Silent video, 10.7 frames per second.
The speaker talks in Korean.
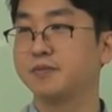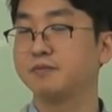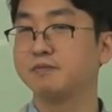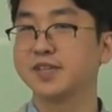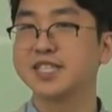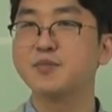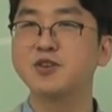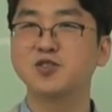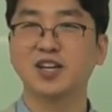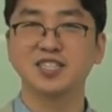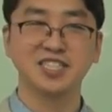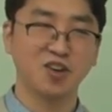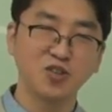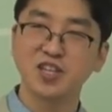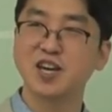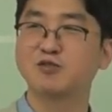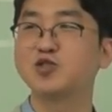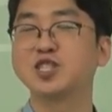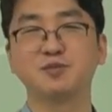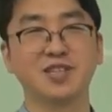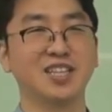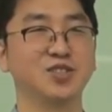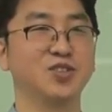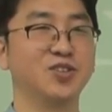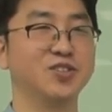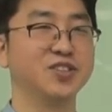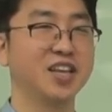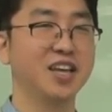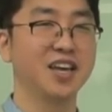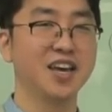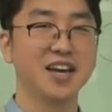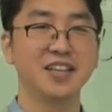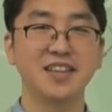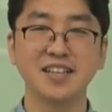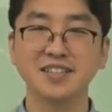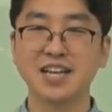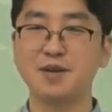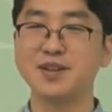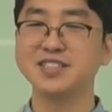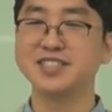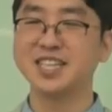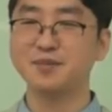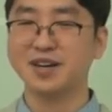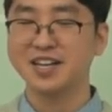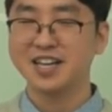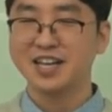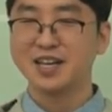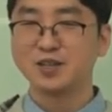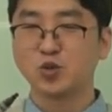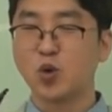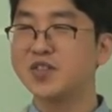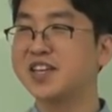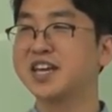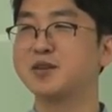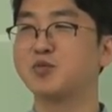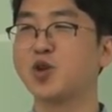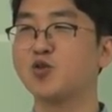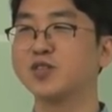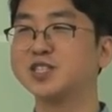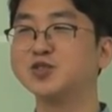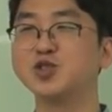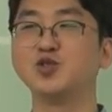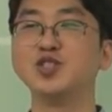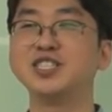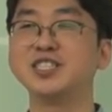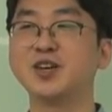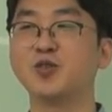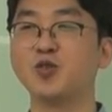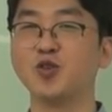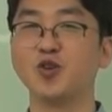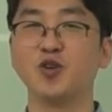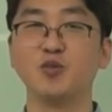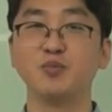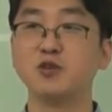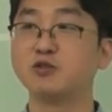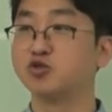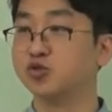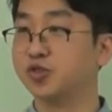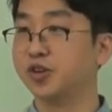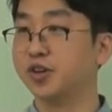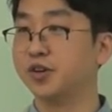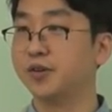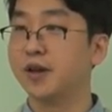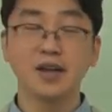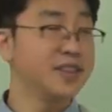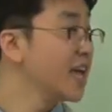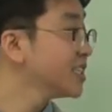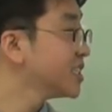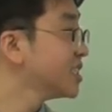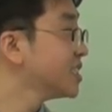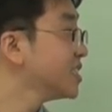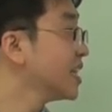음, 세 명이서 같이 이제 헌팅하러 술집을 갔어. 근데 나는 가만히 있는데 막 좋아한다는 얘기를 못 하고 있는데 친구들 눈치를 채고 밀어주는 거예요. 내 식신을